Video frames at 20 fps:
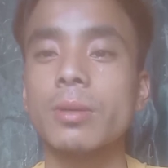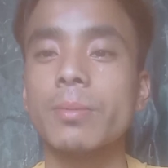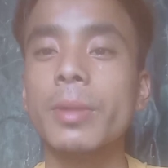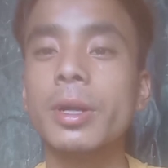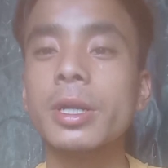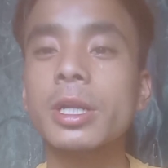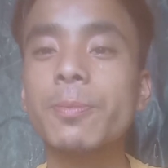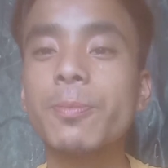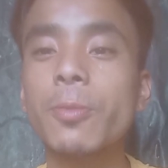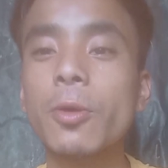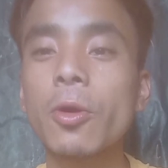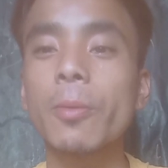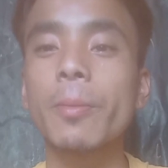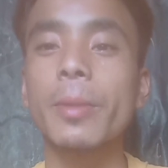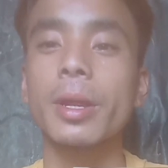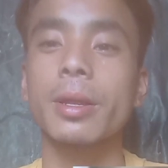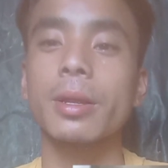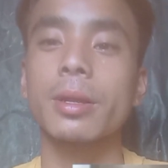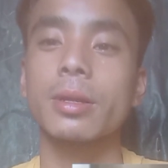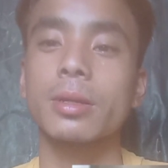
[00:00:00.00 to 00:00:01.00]
मणिपुर
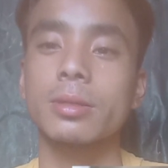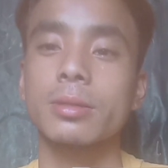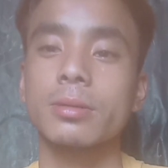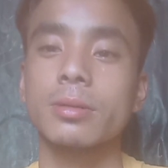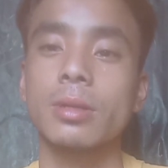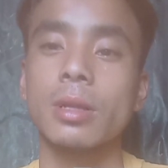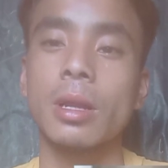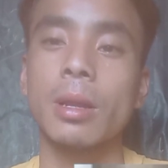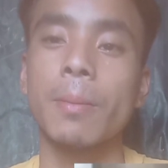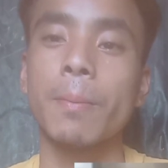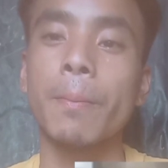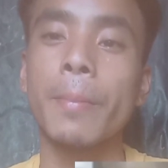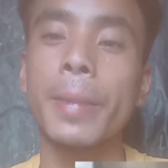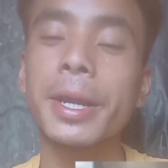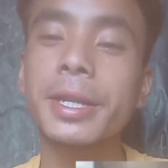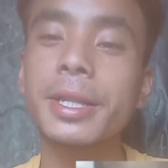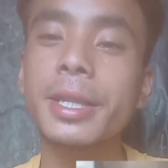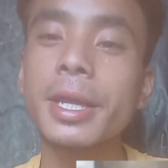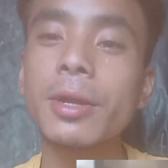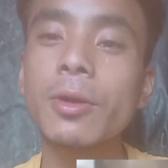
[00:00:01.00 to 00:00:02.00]
में
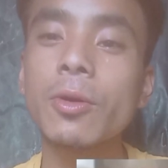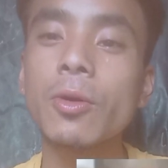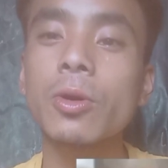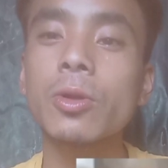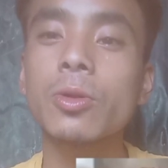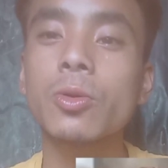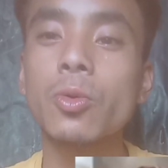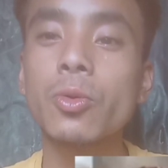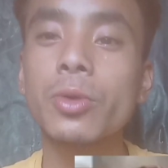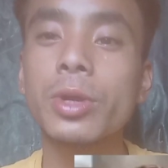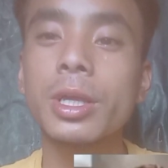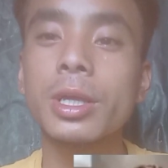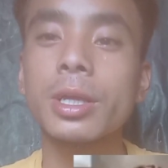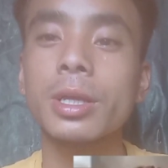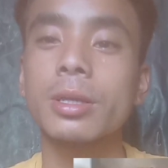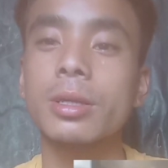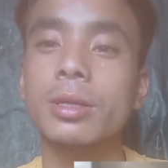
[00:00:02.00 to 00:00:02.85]
मैतई और कुकी